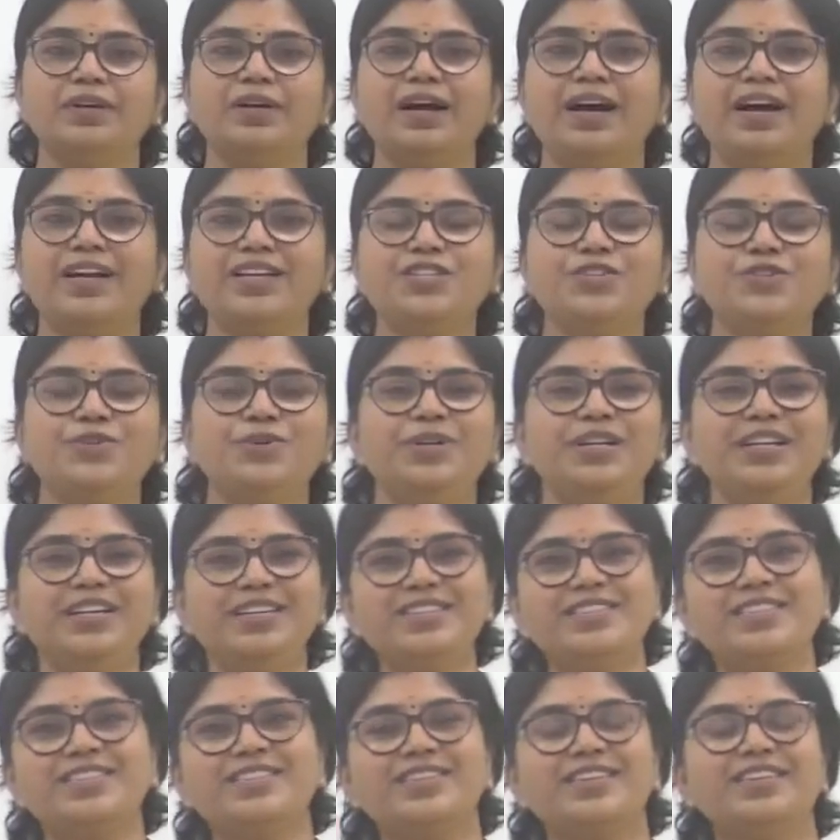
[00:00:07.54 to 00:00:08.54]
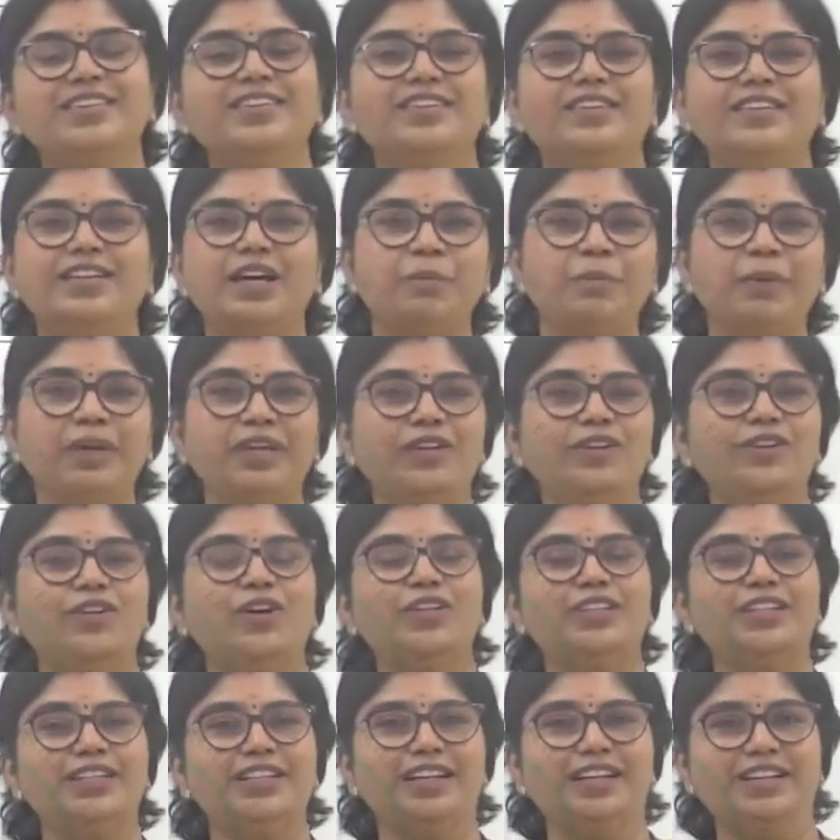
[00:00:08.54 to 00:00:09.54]
హాయ్ స్టూడెంట్స్ నా పేరు
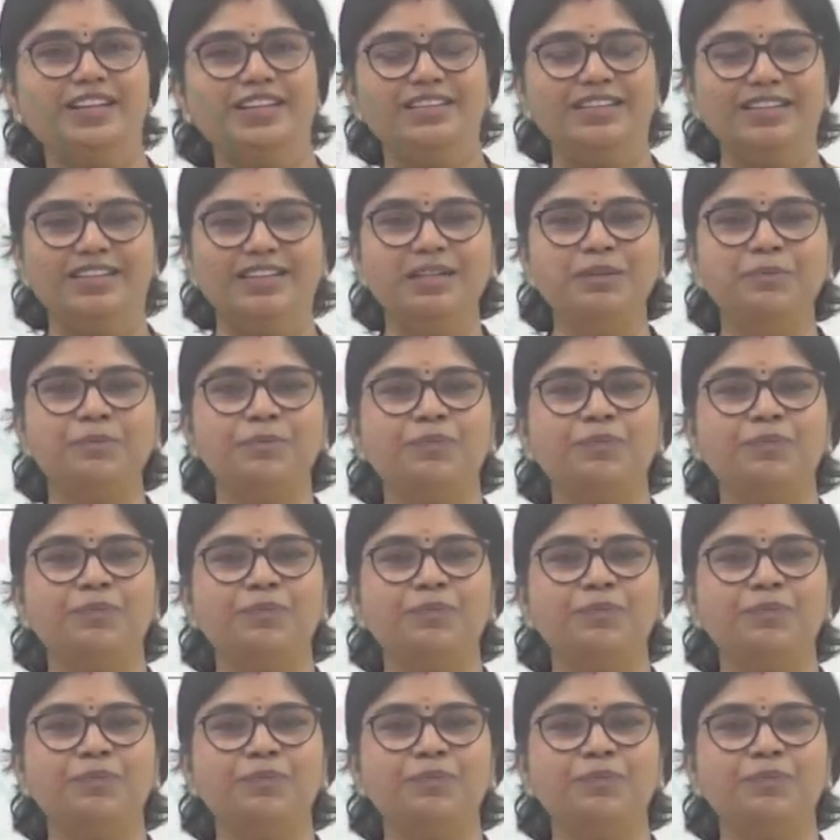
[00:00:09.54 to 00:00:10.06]
డాక్టర్ అనిత